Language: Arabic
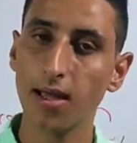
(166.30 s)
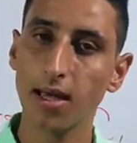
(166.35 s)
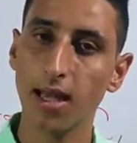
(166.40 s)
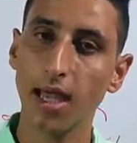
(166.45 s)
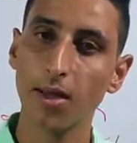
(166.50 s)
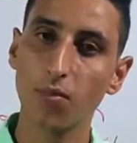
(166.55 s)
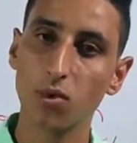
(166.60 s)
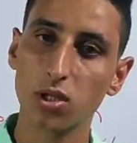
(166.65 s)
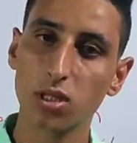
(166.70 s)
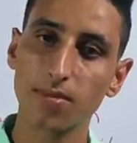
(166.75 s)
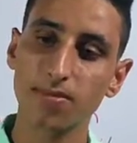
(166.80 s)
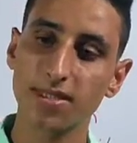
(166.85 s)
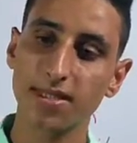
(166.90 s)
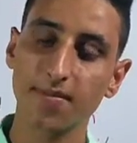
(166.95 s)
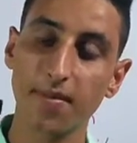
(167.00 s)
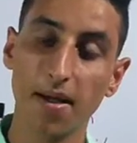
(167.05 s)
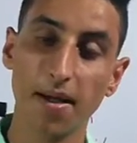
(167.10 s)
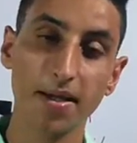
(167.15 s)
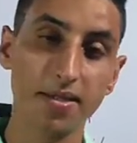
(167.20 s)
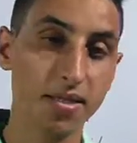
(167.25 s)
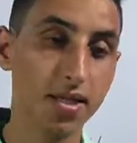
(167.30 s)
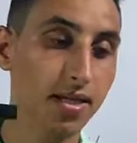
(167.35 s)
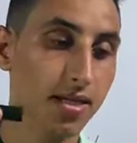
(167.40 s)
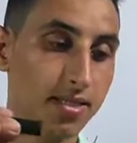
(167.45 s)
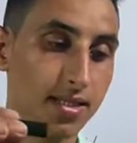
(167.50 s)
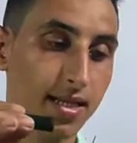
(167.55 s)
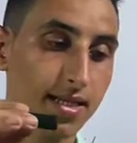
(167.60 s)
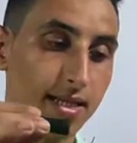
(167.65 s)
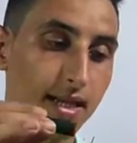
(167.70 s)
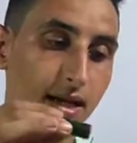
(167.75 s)
اللي هي مرتبطه مع
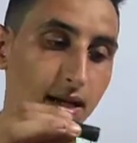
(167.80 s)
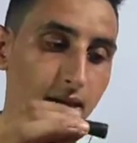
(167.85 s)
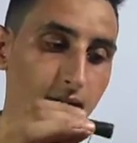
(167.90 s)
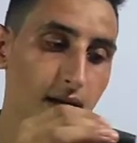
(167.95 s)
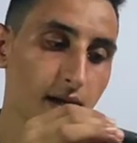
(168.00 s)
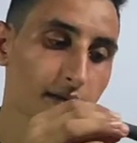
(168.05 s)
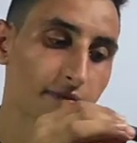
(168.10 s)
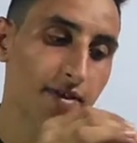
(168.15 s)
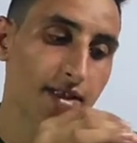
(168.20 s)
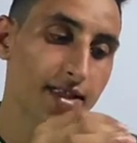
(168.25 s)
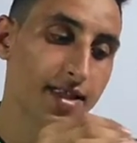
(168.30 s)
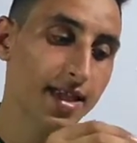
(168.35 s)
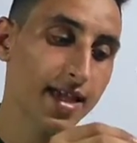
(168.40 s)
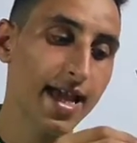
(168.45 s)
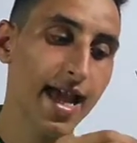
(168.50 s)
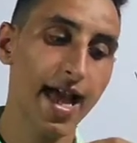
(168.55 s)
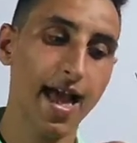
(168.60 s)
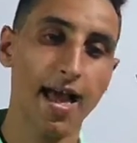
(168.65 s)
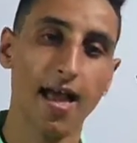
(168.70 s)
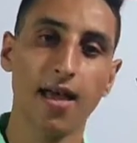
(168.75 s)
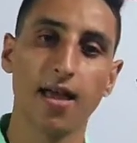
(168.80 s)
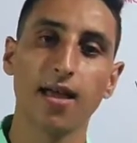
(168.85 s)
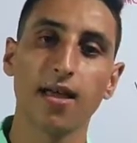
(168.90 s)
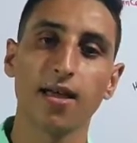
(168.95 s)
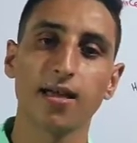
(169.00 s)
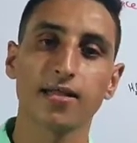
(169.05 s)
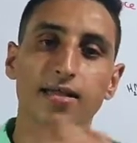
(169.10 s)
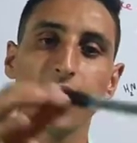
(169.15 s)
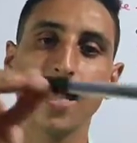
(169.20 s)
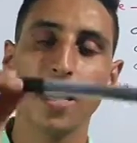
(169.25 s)
ذره ثانيه في اتجاهها
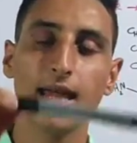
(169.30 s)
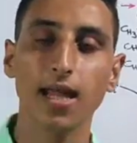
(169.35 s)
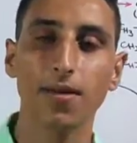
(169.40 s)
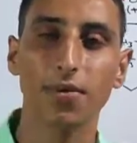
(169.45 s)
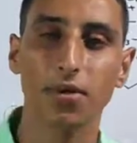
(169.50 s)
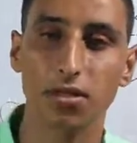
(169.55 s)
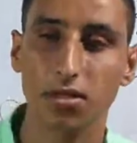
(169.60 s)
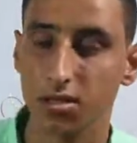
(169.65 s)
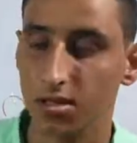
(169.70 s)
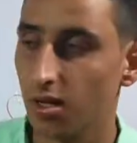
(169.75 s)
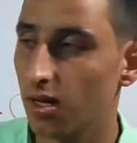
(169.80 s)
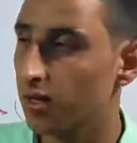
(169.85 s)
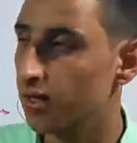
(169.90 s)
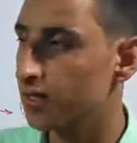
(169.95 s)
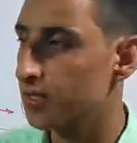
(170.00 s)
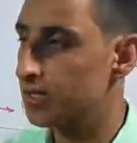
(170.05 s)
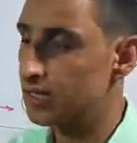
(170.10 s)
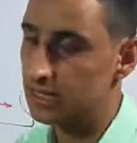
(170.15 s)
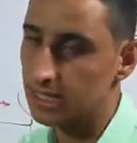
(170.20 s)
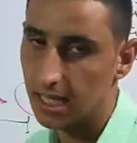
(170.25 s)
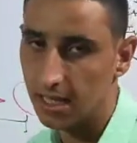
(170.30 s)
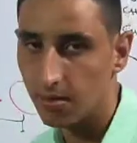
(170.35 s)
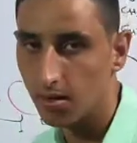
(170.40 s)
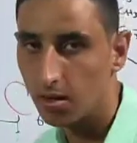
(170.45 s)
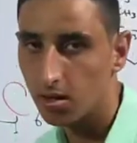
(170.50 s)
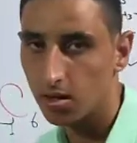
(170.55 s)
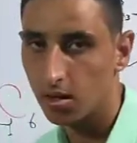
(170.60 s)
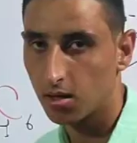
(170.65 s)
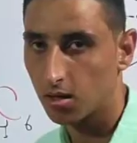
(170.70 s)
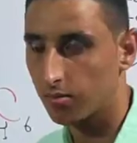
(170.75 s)
ده كده باختصار السالبيه
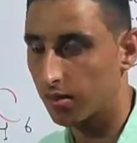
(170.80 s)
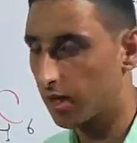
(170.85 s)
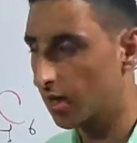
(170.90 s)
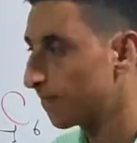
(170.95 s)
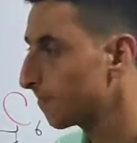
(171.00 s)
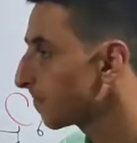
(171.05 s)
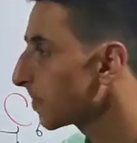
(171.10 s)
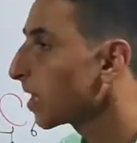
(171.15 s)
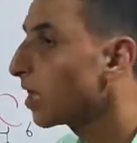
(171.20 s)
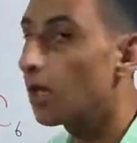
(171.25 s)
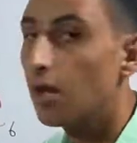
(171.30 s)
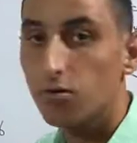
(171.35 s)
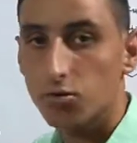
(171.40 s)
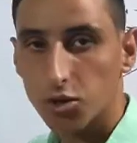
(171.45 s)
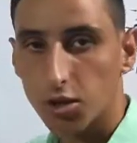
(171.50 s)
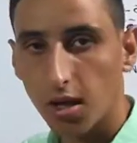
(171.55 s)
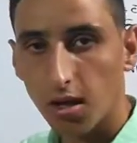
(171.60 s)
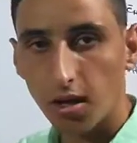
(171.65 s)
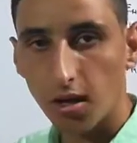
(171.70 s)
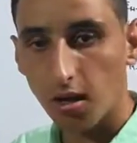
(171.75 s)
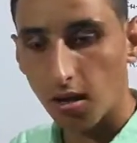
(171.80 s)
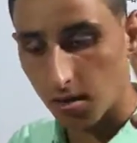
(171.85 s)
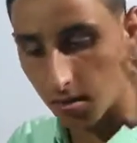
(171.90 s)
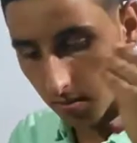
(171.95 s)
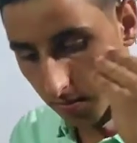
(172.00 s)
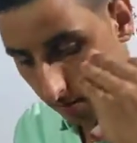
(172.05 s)
الكهربيه ان شاء الله